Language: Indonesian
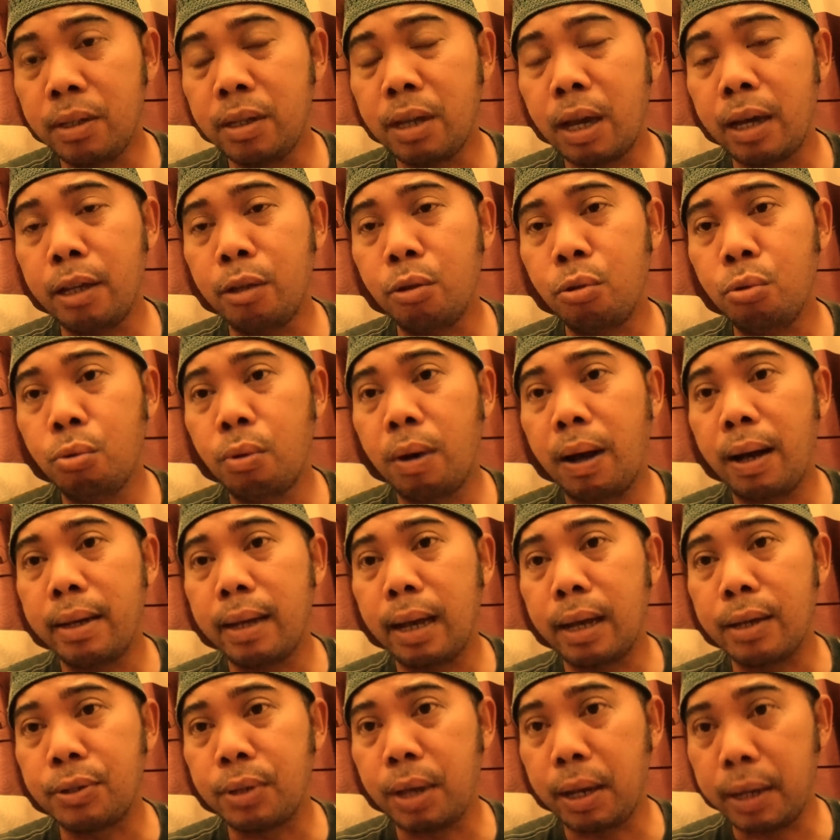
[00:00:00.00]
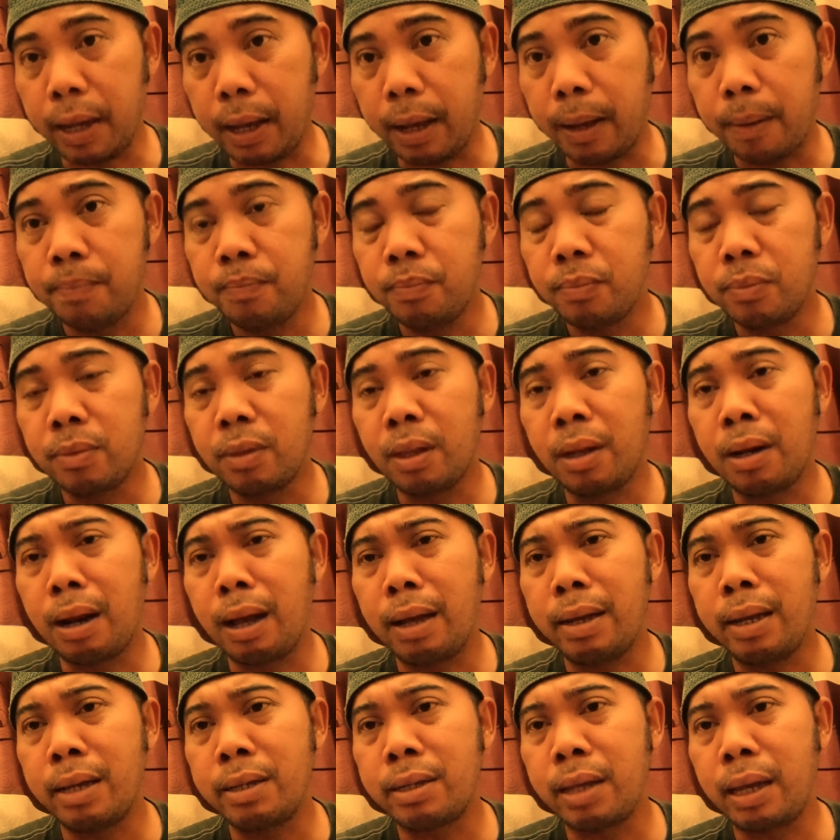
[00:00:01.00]
yaitu ayah saya.
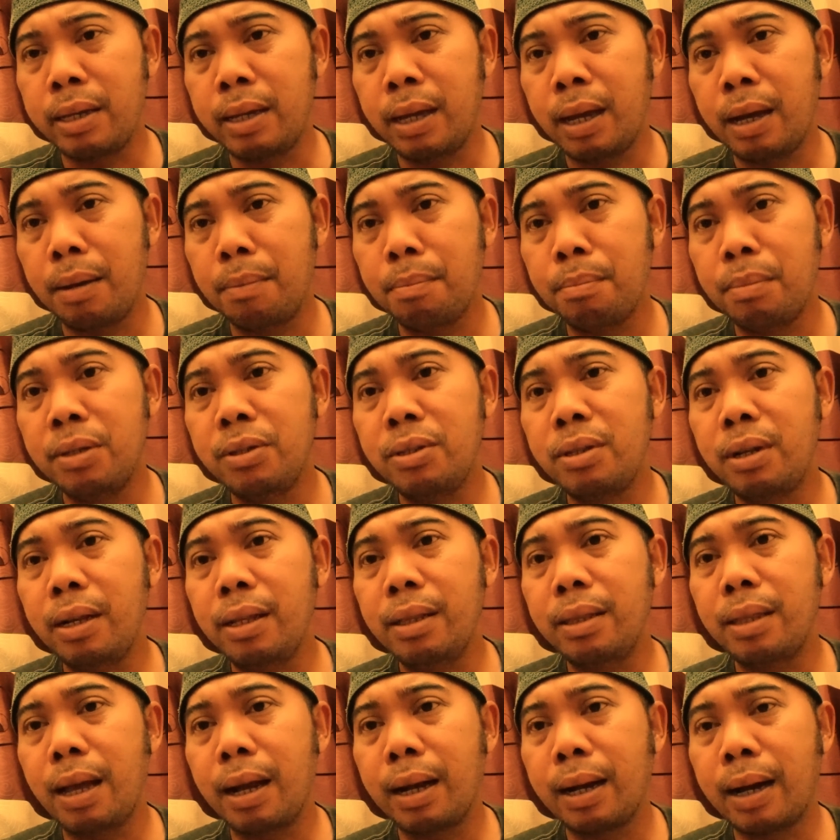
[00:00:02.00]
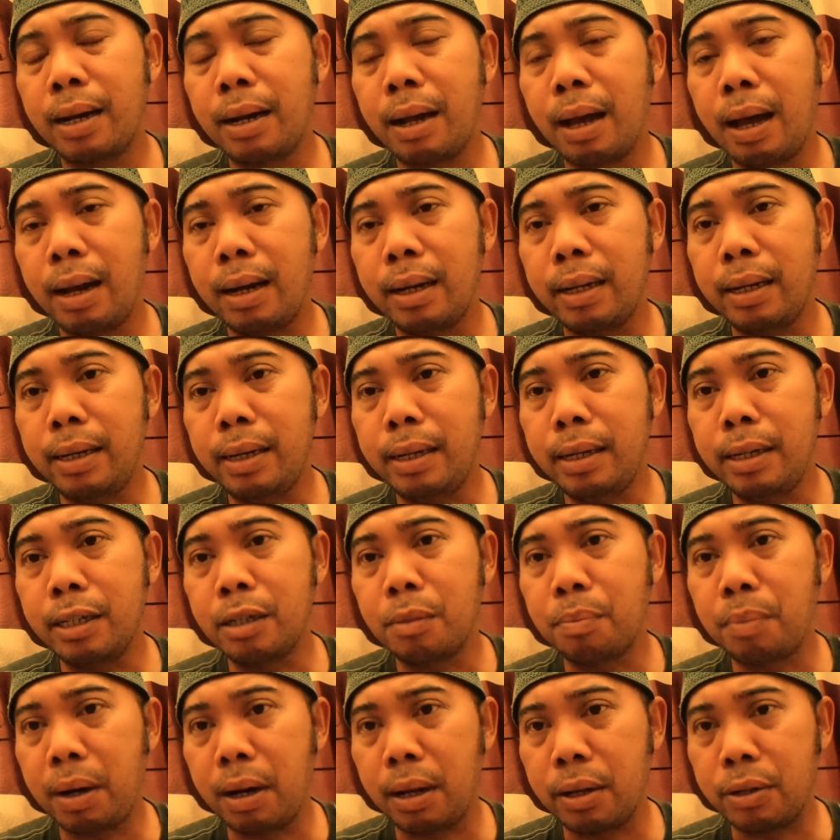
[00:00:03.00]
Dan ayah saya menceritakan hal
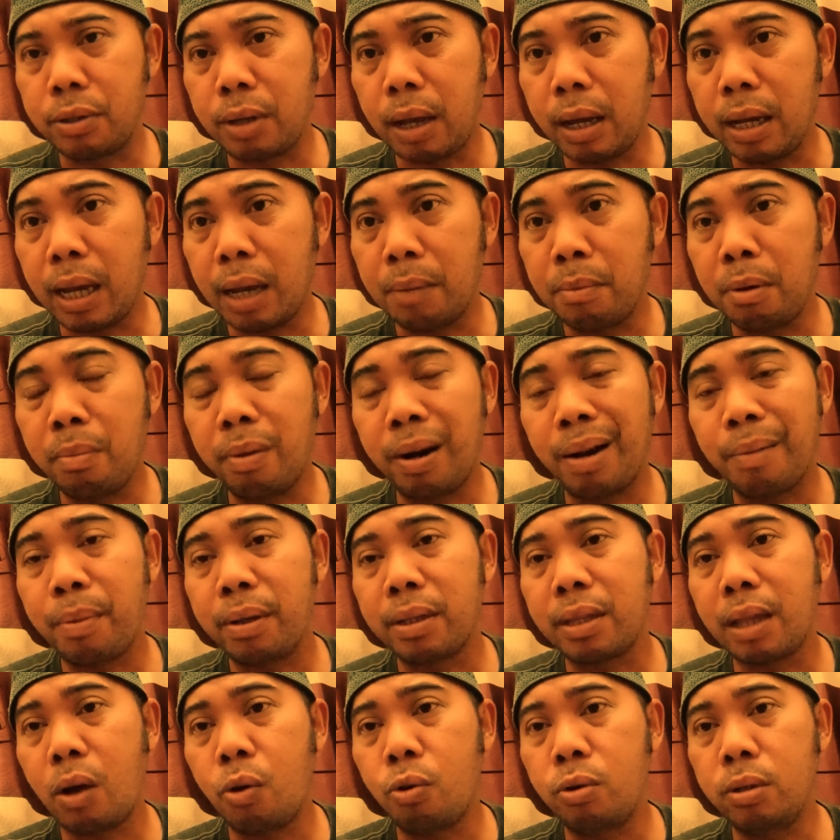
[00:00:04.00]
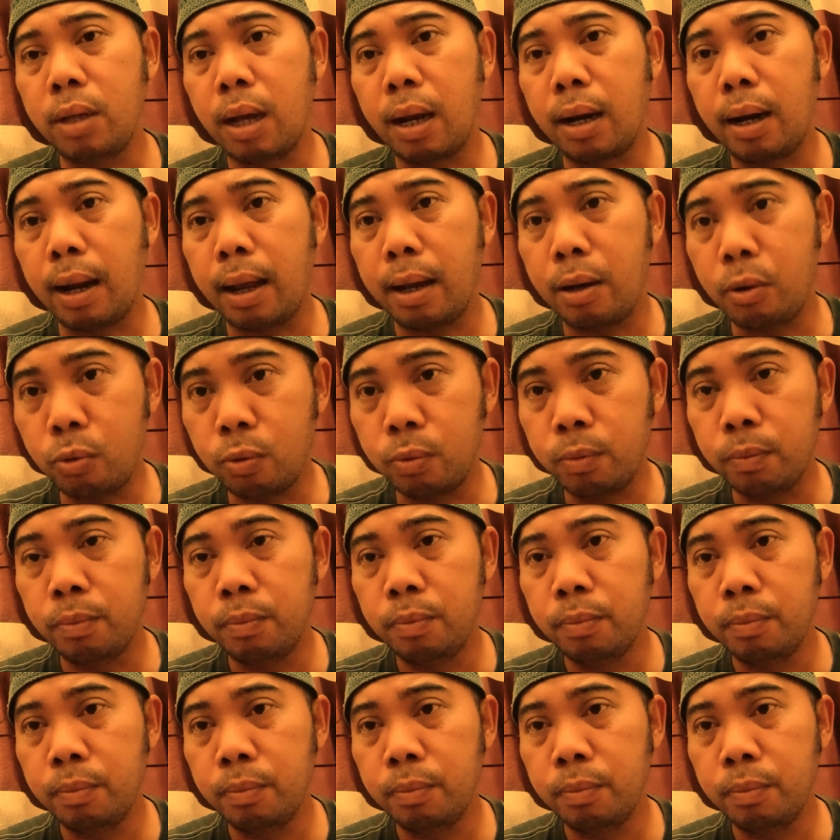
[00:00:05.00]
ini kepada saya beberapa tahun yang lalu.